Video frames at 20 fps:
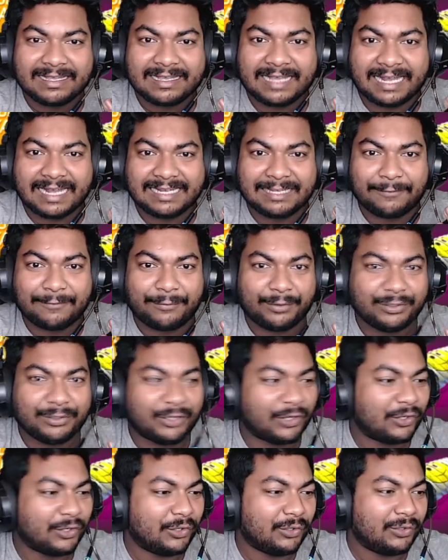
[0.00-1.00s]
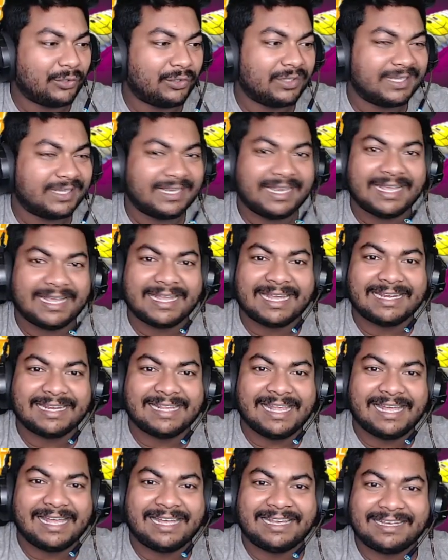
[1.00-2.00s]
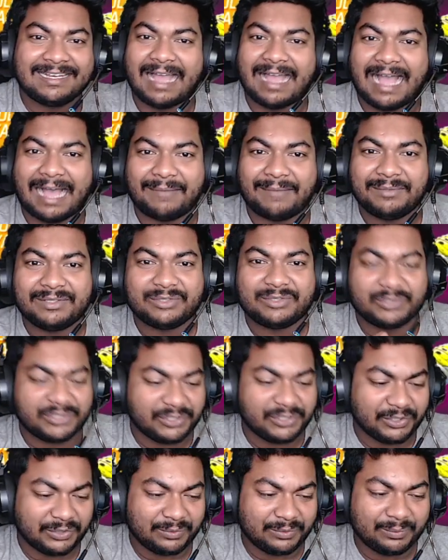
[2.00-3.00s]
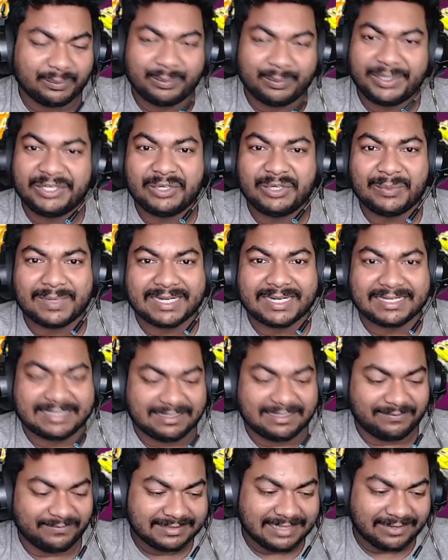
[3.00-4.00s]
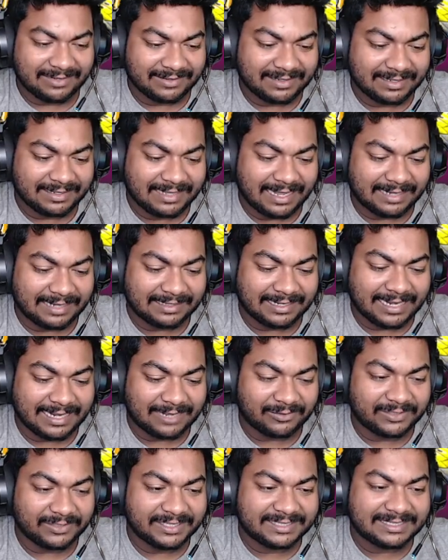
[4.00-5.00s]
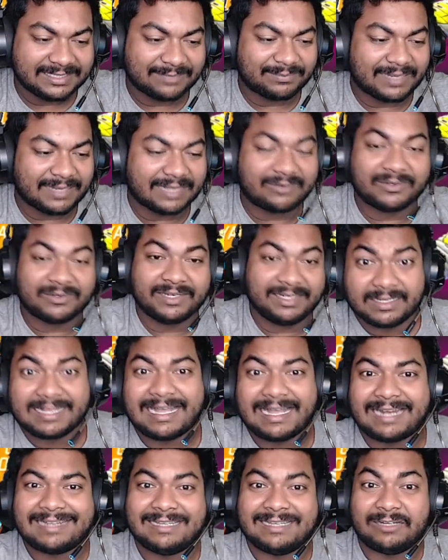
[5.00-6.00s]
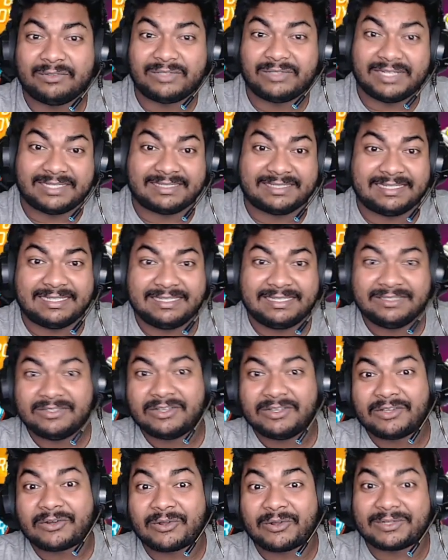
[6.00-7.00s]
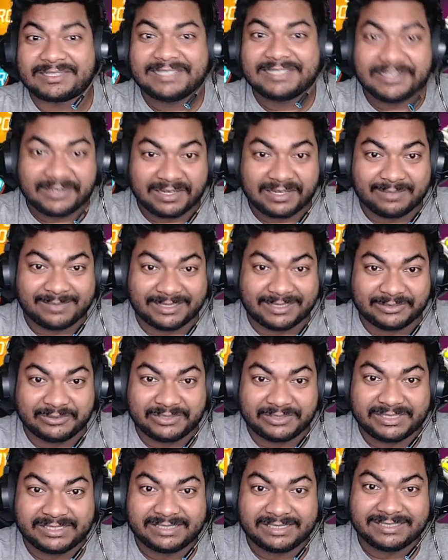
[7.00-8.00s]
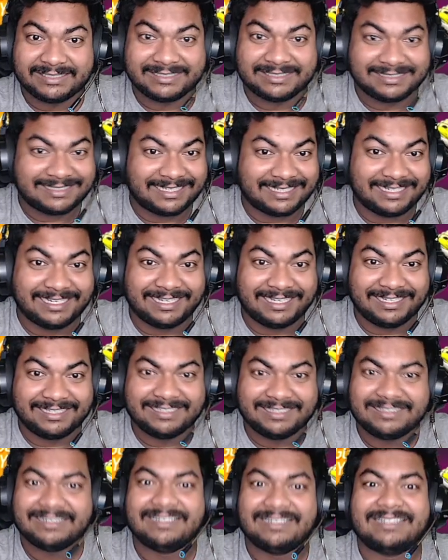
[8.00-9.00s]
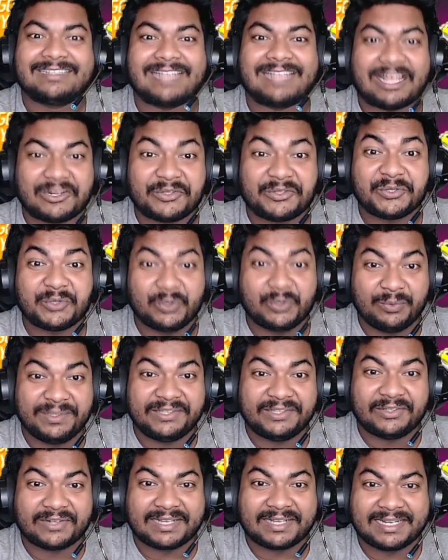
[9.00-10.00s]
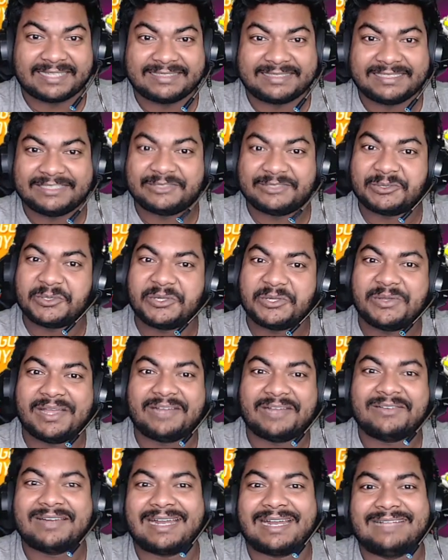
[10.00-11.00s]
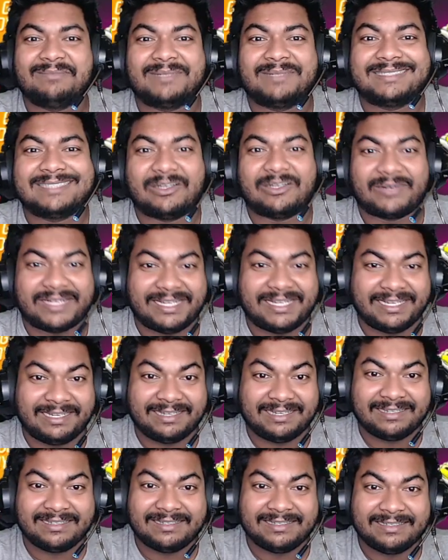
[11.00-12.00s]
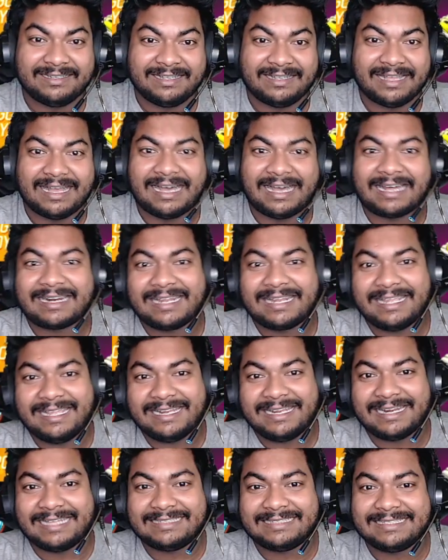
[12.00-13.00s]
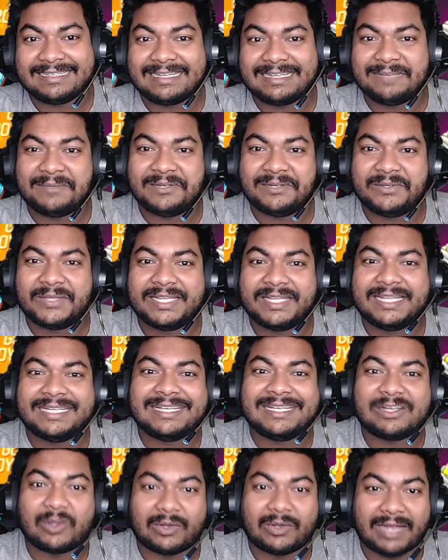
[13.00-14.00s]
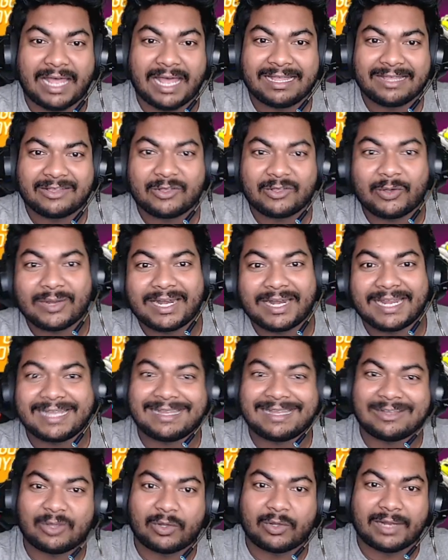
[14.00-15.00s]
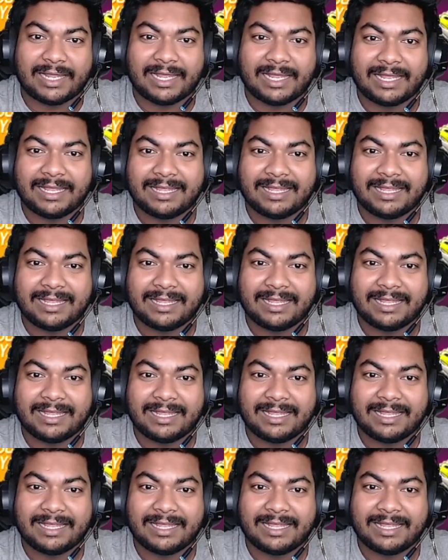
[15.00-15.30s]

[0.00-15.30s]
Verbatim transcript: গাড়ি না ফোন ধরো এ গাড়ি না আমি যদিও ভিডিও পাঠাতাম যাক না এখন ডিস্টার্ব না করি নাও তো একটা রক্তে গড়া মানুষ তাই না তার তো ঘুমের দরকার আছে যদিও এখন রাত বাজে অনেক আর এই রাইতে গেমে ঢুকে দেখি কলা কলা ঢাকা কলা